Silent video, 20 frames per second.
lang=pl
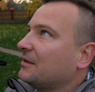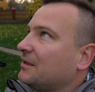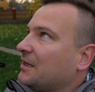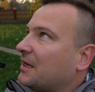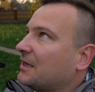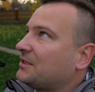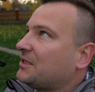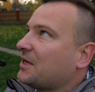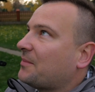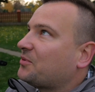
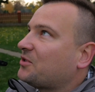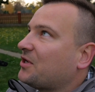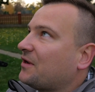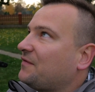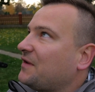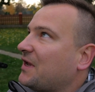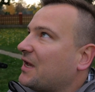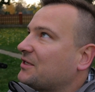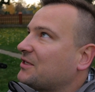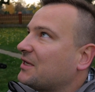Niech cię
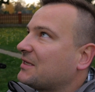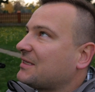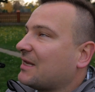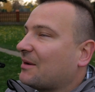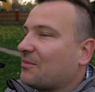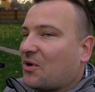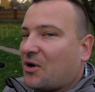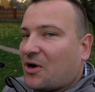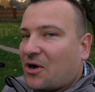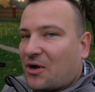przewiezie
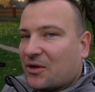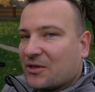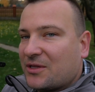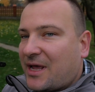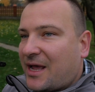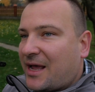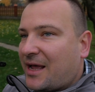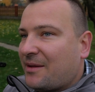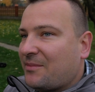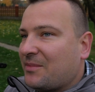
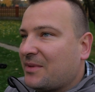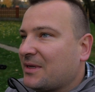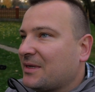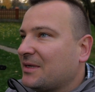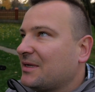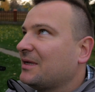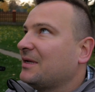samochodem